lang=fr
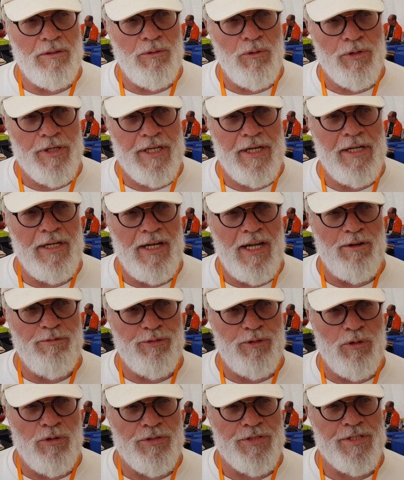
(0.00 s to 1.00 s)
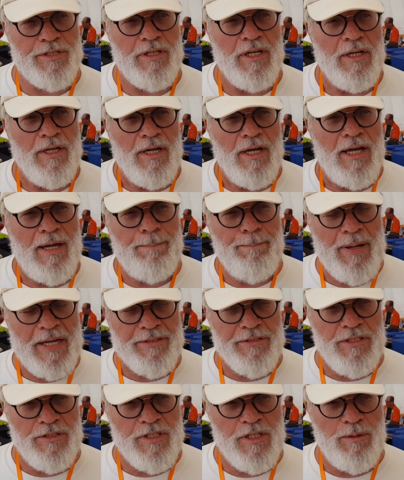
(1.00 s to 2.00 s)
auquel la France a
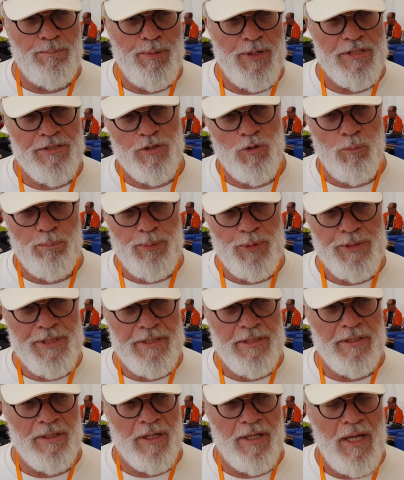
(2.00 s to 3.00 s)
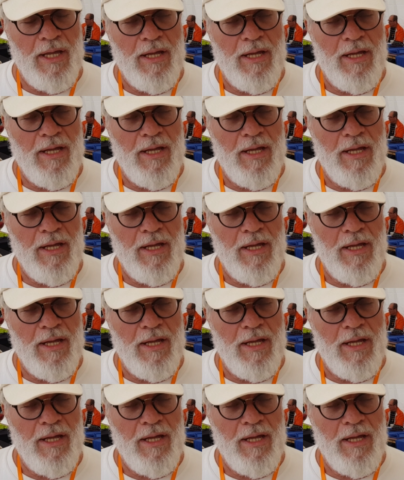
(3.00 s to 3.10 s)
participé, si on peut dire,